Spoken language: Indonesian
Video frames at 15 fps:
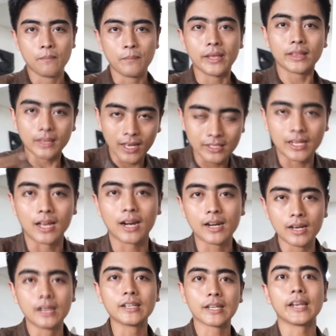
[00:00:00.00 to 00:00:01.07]
minta
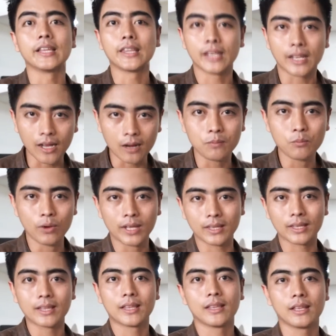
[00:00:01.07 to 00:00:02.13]
saran dan kritikan buat
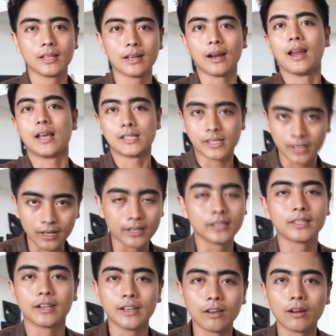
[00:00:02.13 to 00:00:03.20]
klasikar
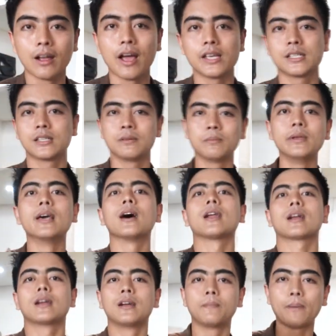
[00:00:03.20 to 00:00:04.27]
interior guys
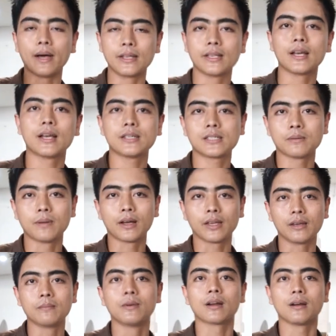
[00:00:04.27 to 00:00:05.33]
biar kedepannya
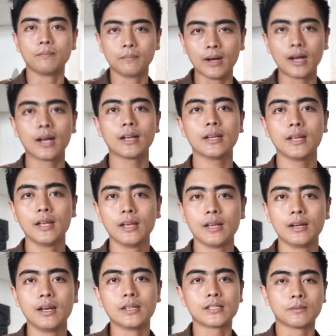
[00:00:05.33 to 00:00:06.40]
semakin berkembang
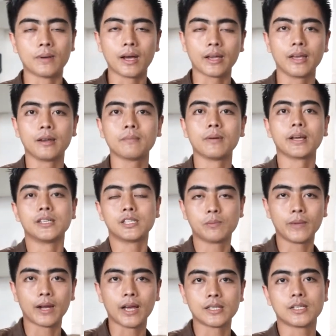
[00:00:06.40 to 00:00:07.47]
dan semakin
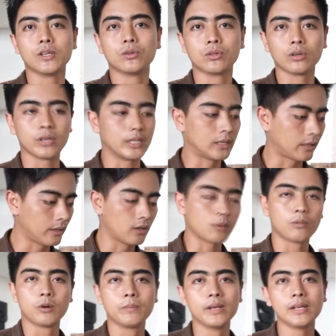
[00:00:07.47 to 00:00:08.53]
menginspirasi untuk interior
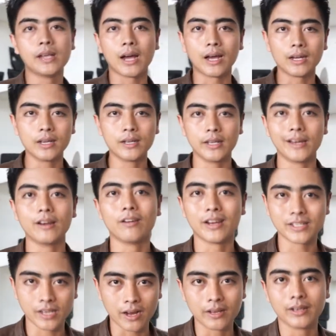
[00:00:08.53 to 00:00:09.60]
mobil yang ada di
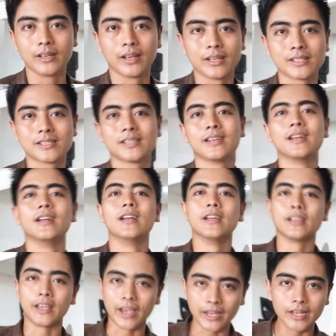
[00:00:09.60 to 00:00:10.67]
Indonesia ini yes.
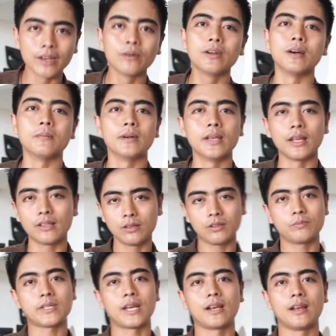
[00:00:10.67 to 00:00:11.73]
Thank you udah melihat
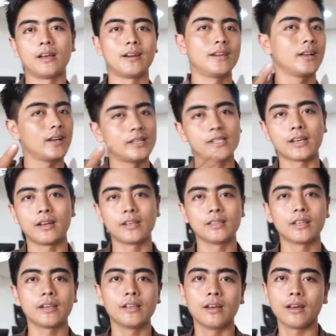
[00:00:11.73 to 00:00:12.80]
YouTube channel Hardi Car
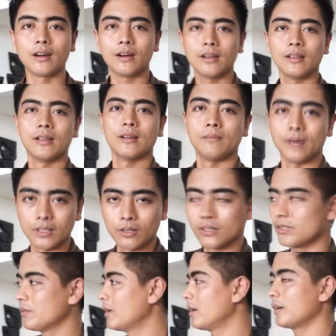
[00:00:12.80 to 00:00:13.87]
Interior.
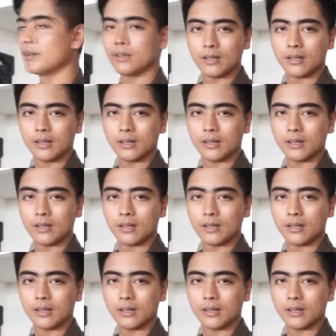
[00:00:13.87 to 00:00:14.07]
Matur suwun.